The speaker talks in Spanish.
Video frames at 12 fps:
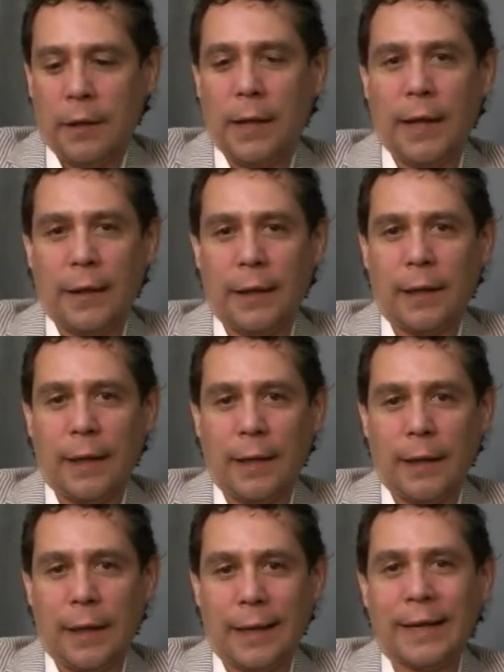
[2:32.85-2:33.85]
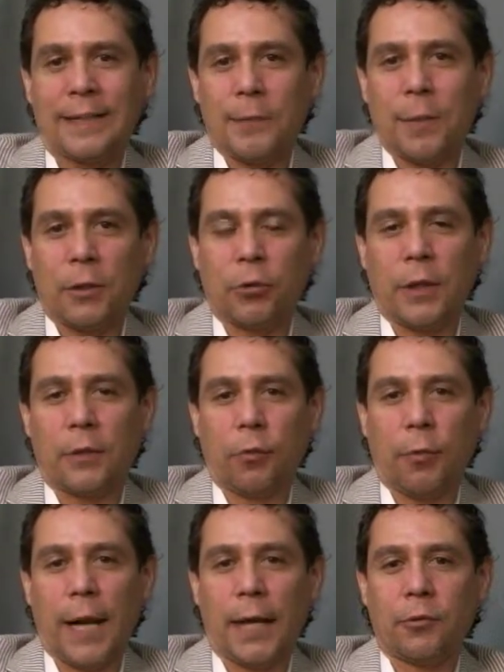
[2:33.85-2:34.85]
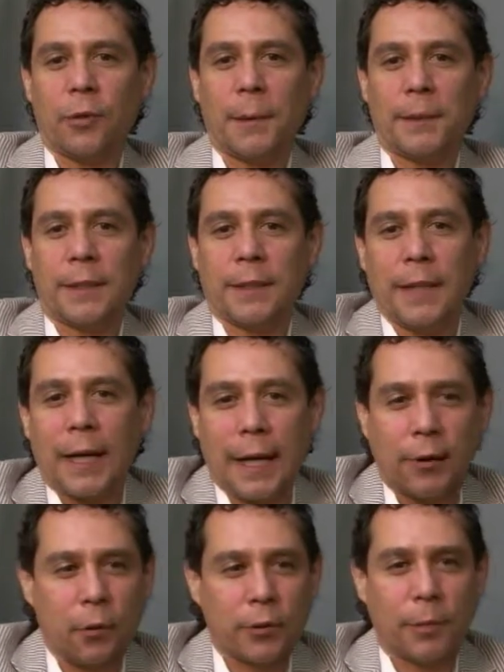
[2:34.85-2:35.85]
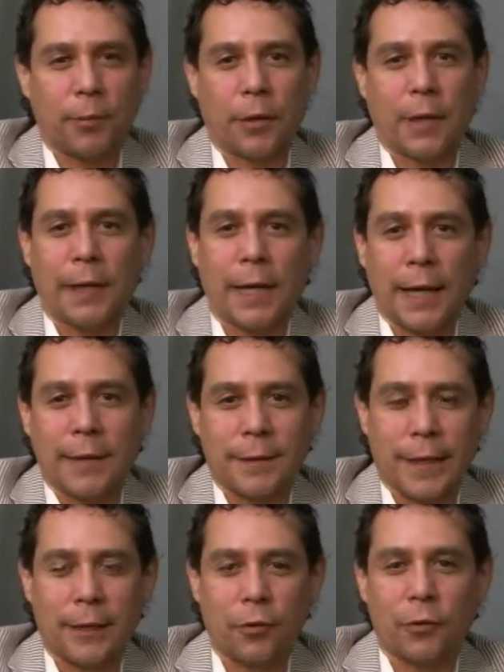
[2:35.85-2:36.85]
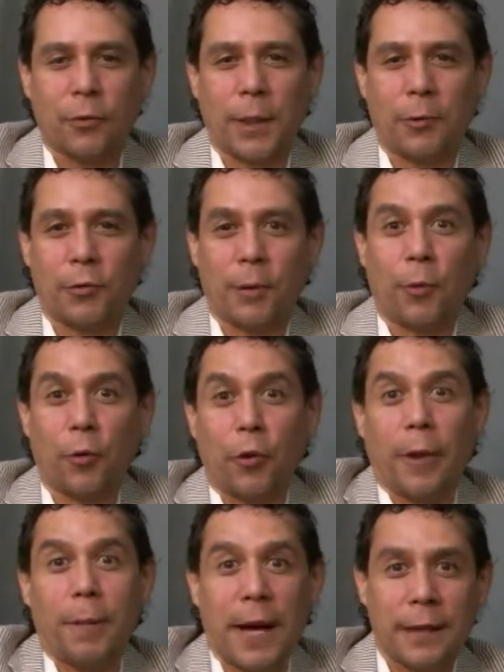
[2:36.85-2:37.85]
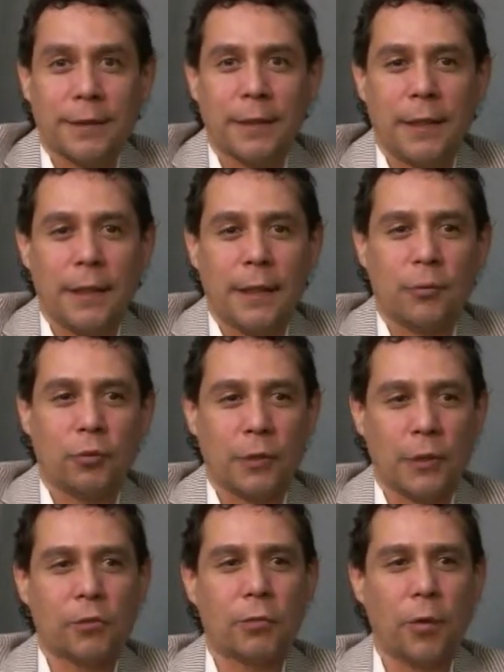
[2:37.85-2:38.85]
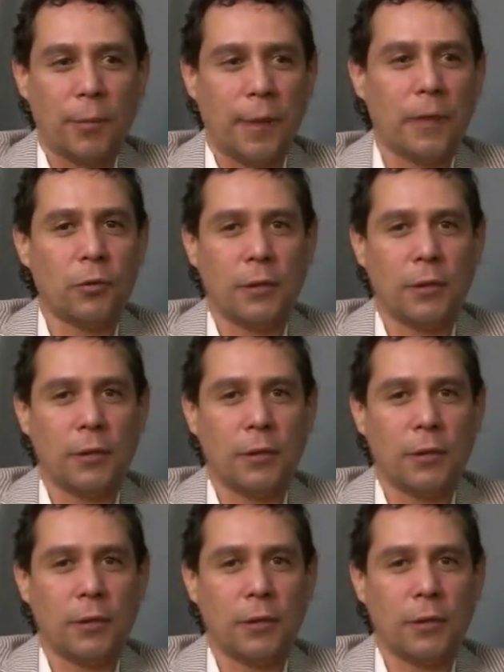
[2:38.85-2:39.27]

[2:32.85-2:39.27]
el crecimiento de su brazo y a veces tira las cosas porque quiere alcanzar eso y su brazo se movió de más. Entonces sus movimientos